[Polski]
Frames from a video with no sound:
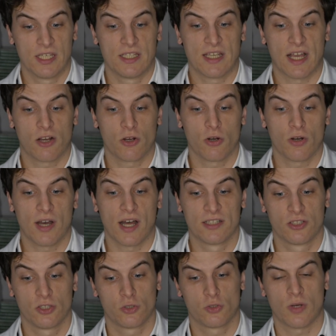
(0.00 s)
jako
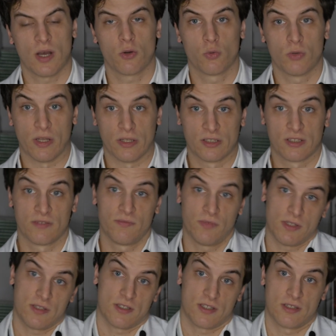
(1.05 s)
antykoagulant,
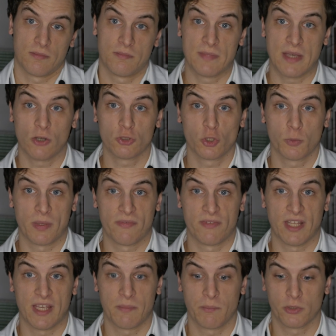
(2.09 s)
więc miał to
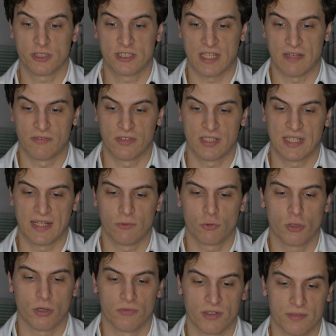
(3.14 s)
pewne podstawy
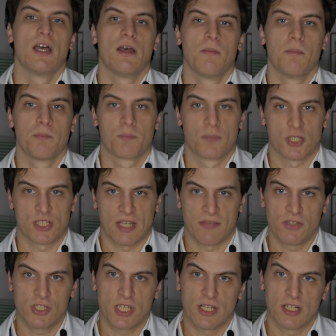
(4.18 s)
naukowe.
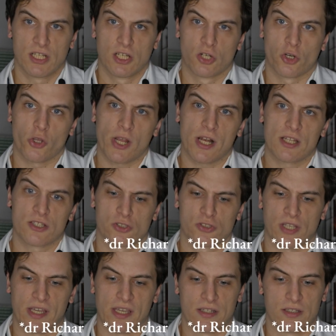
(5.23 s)
Przedstawiciel Royal
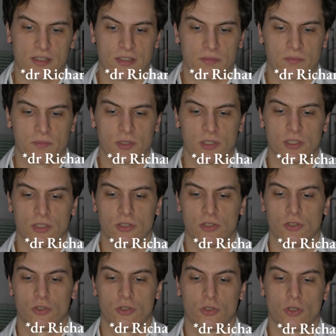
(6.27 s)
Society,
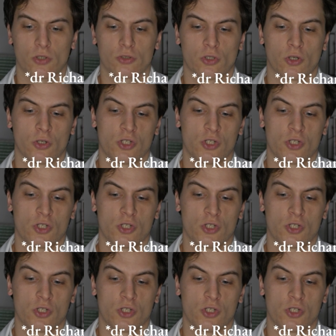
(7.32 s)
dr